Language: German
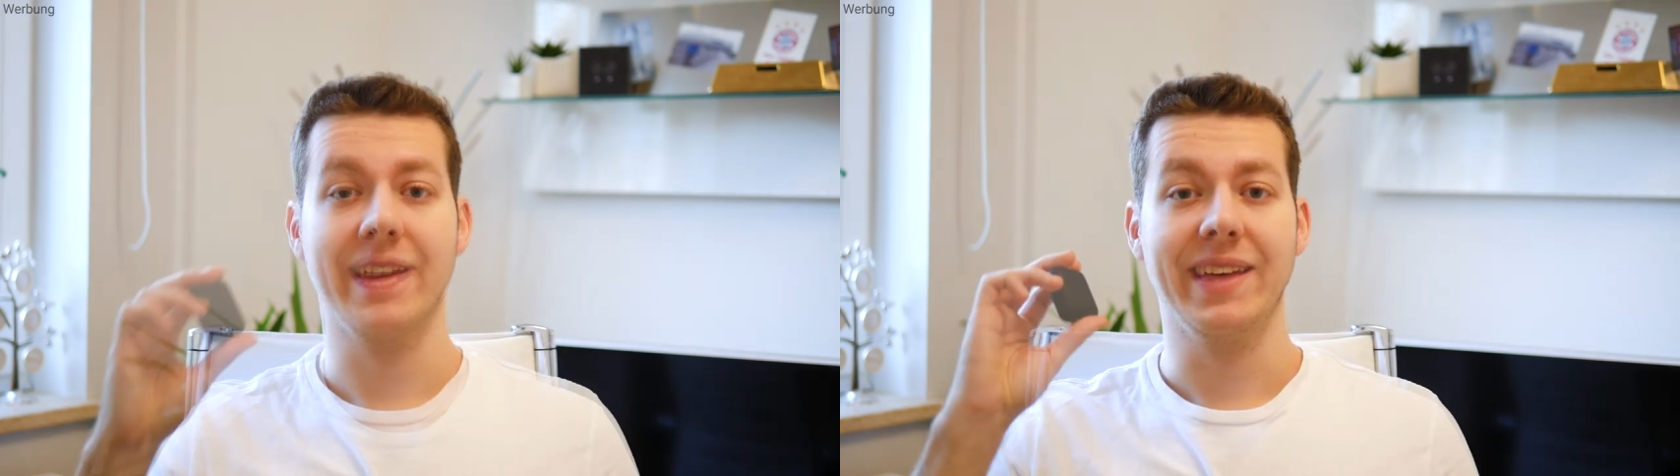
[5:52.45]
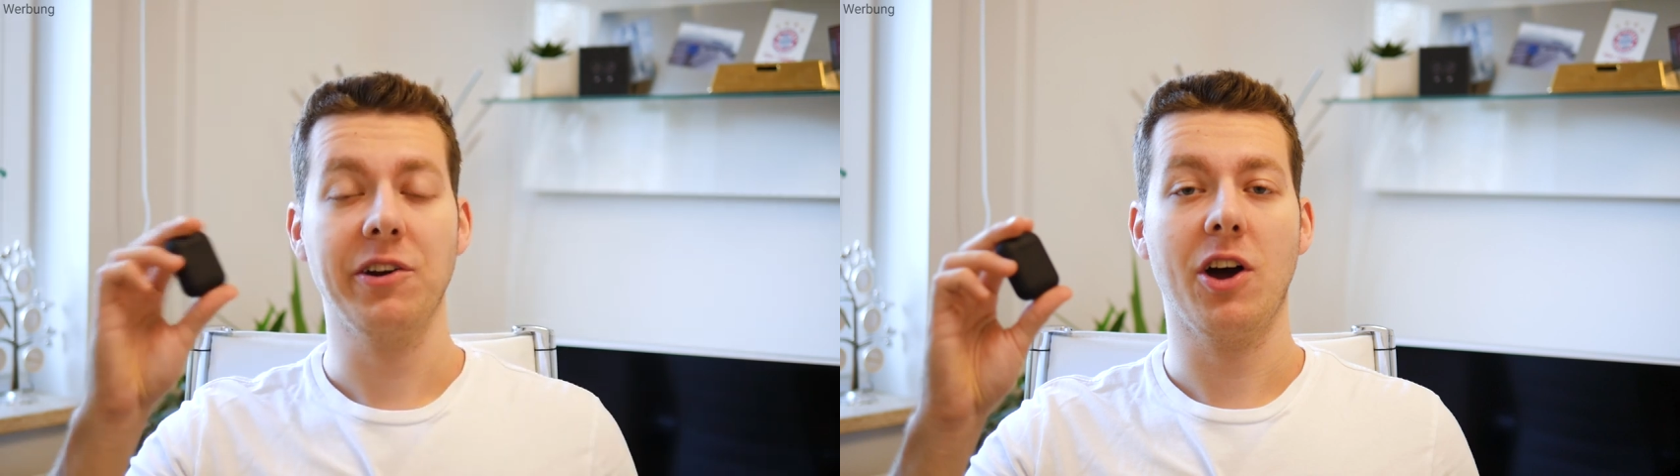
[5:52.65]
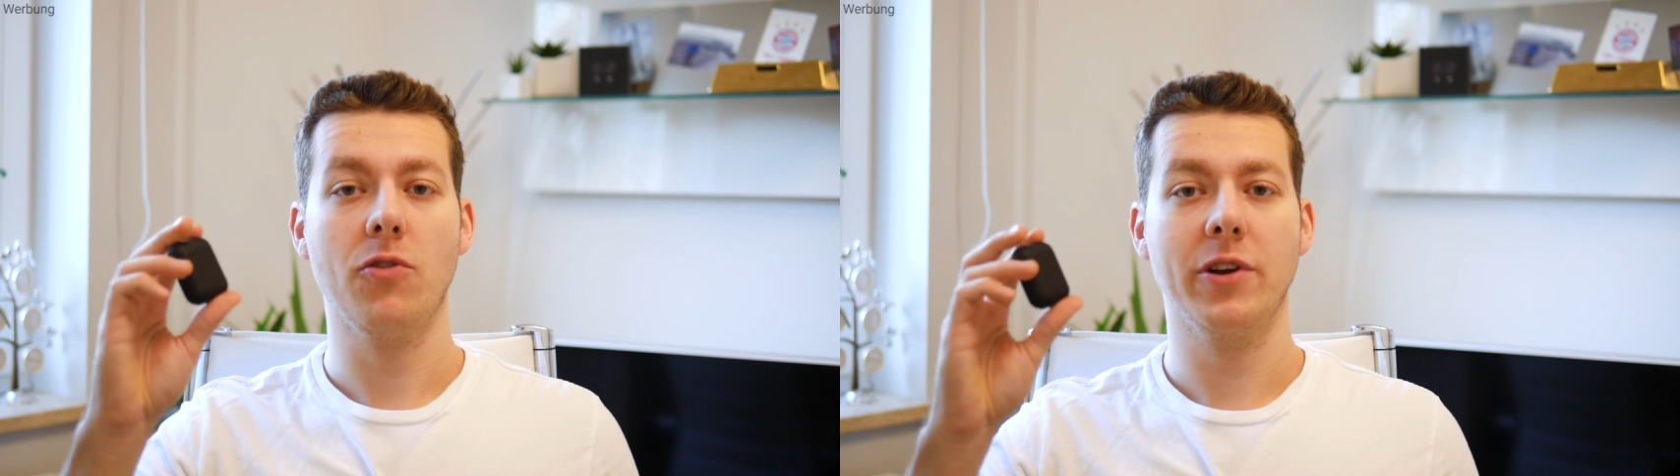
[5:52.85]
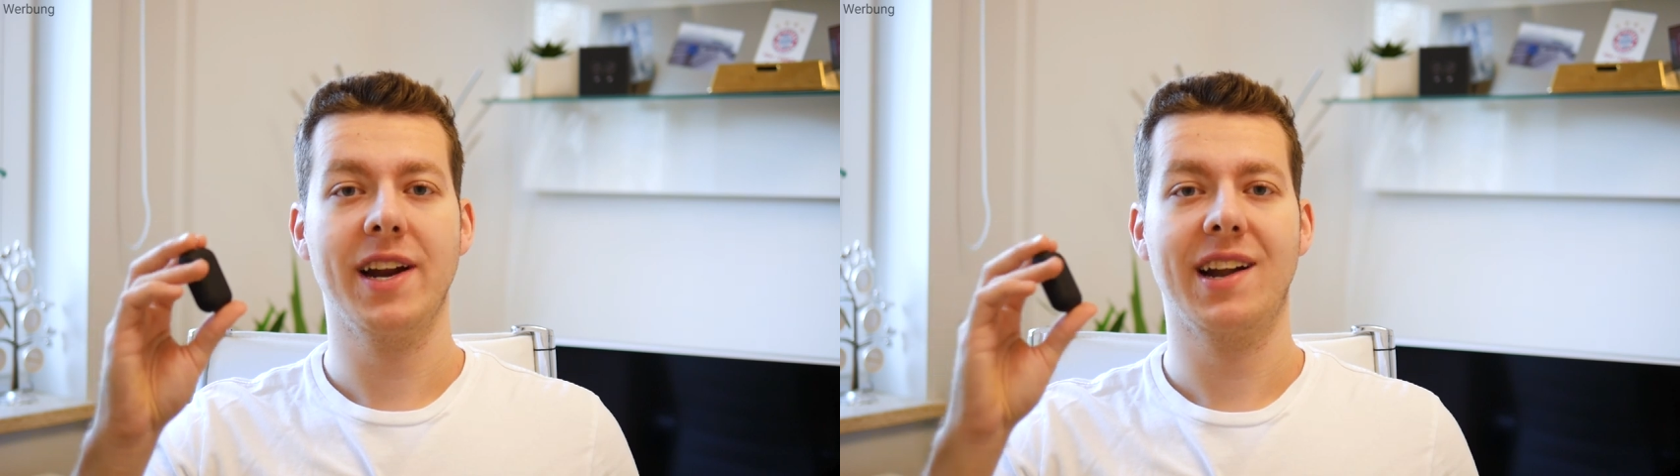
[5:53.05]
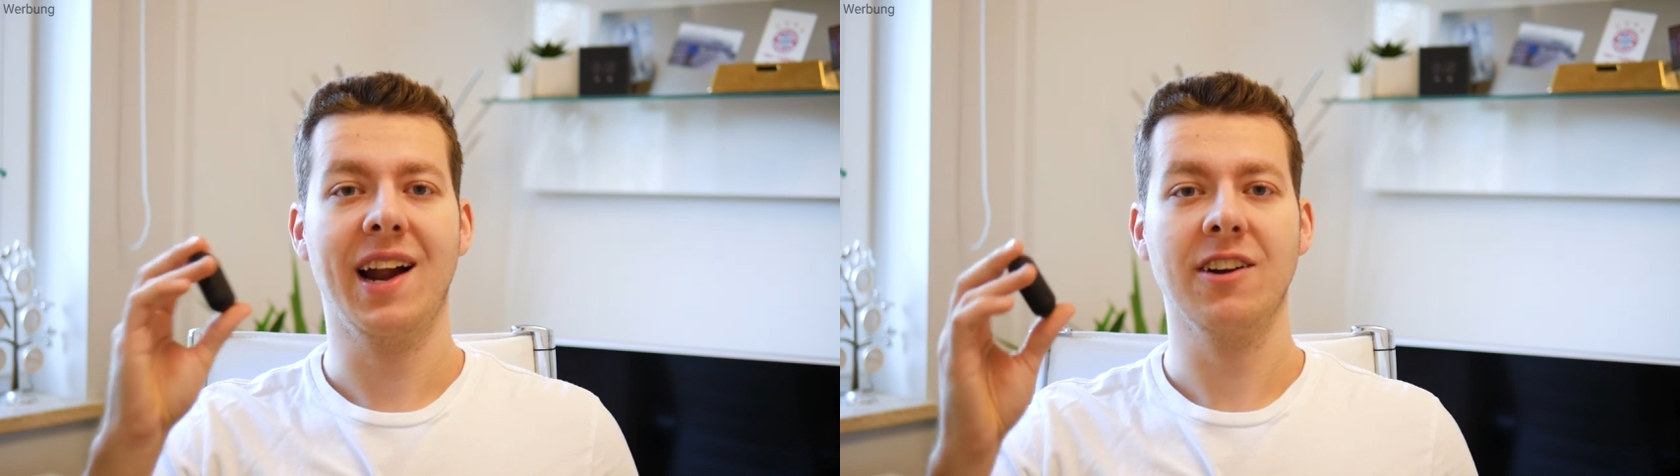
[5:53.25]
Ja und auch von
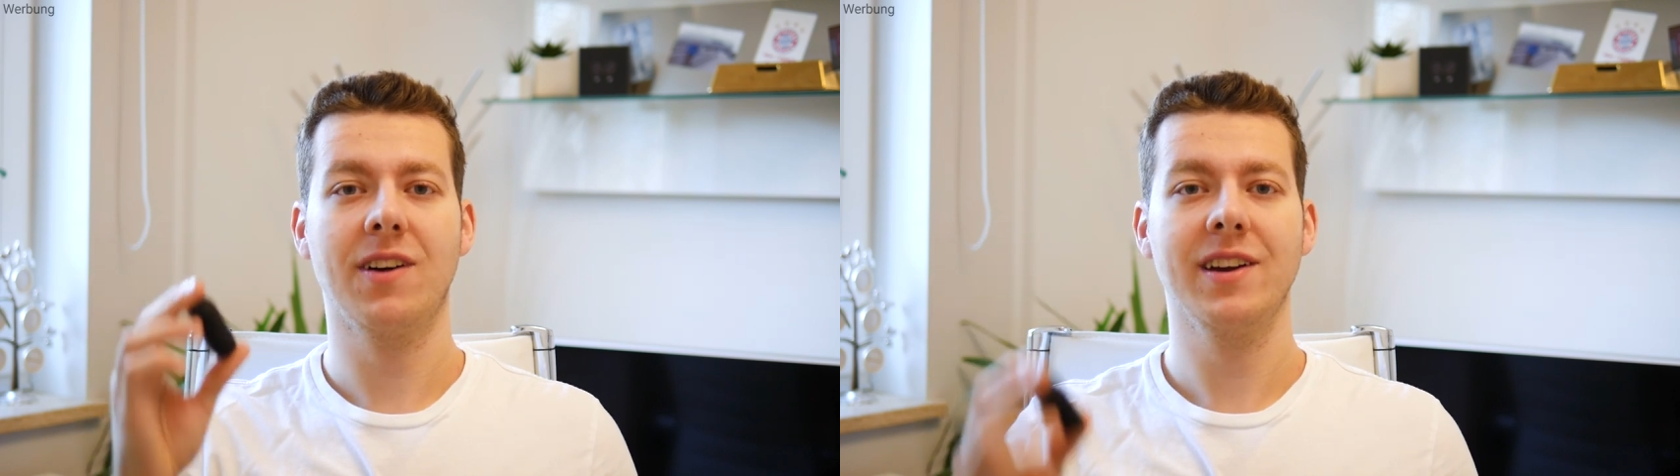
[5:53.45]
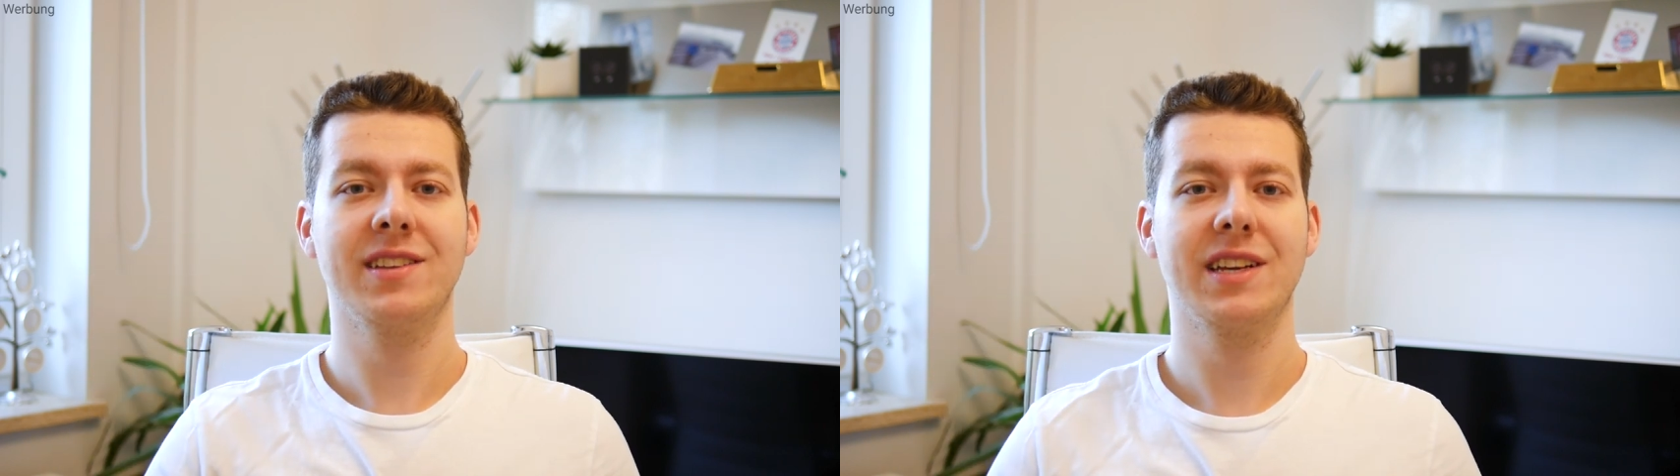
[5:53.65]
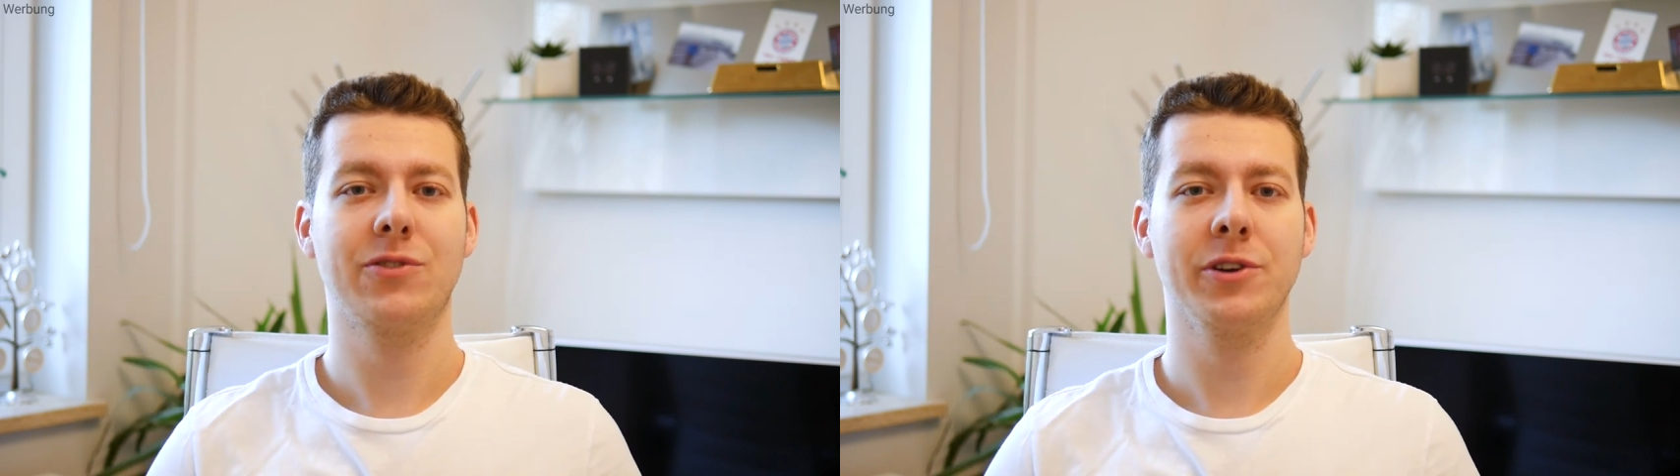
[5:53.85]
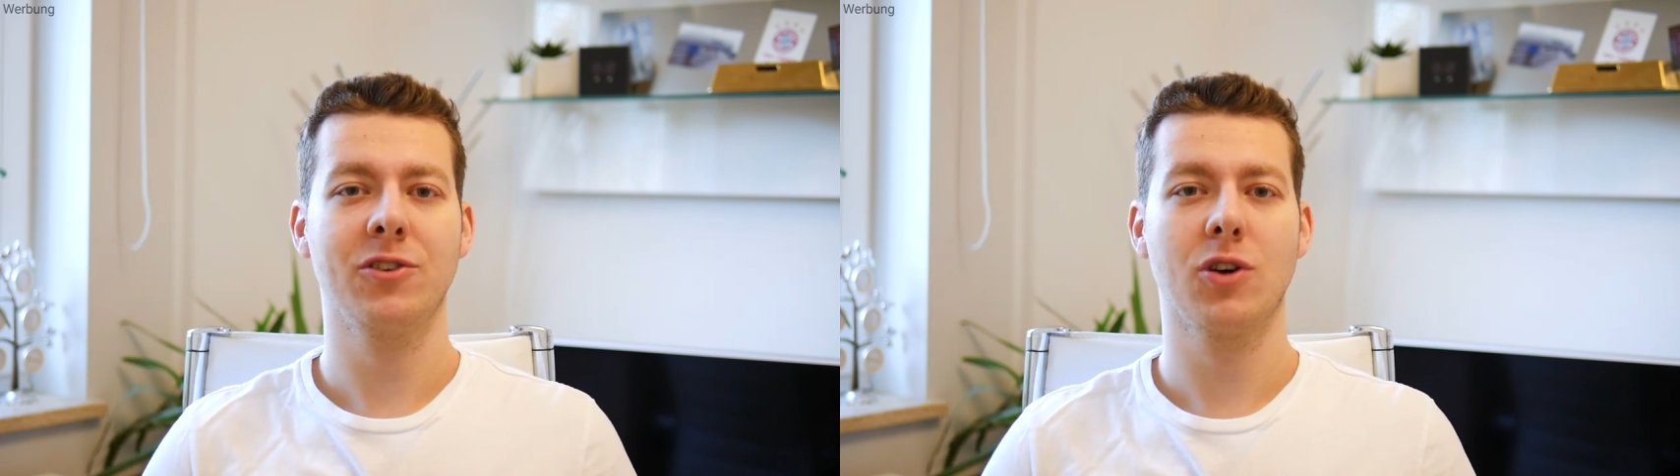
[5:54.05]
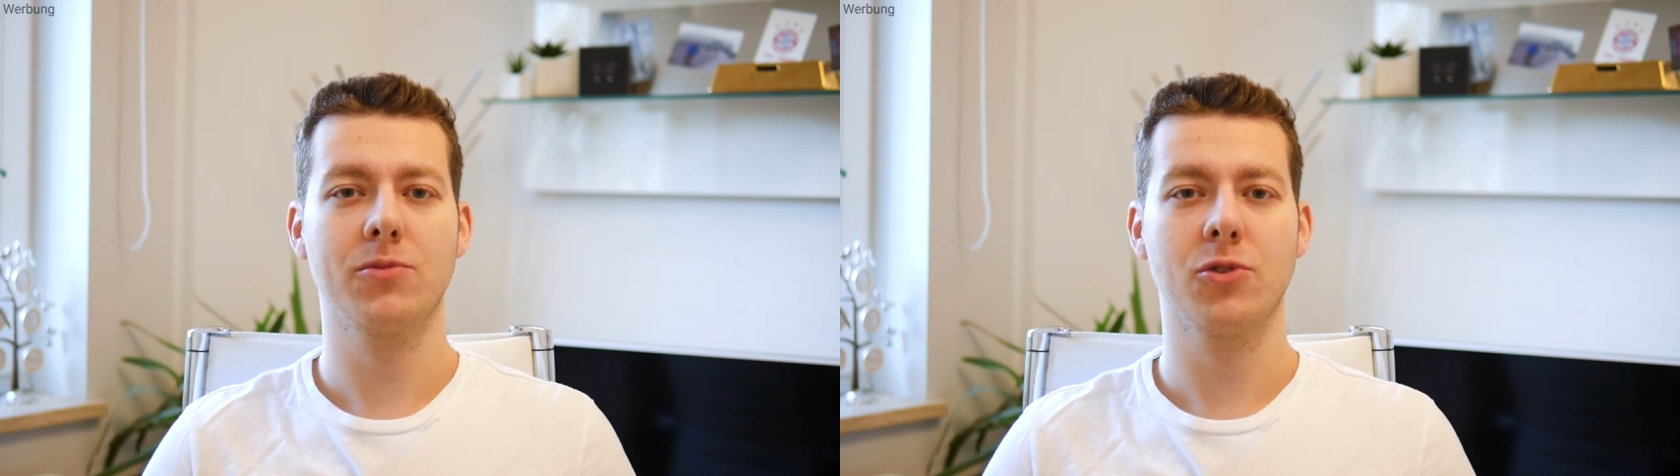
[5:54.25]
der Klangqualität von den
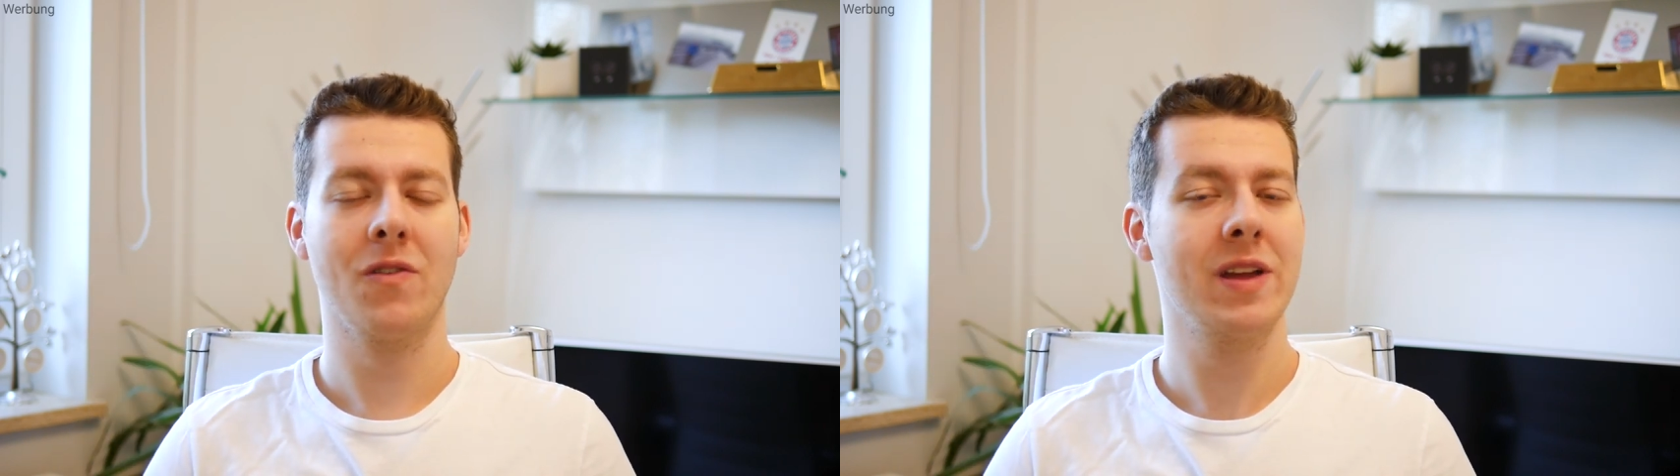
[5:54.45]
Kopfhörern,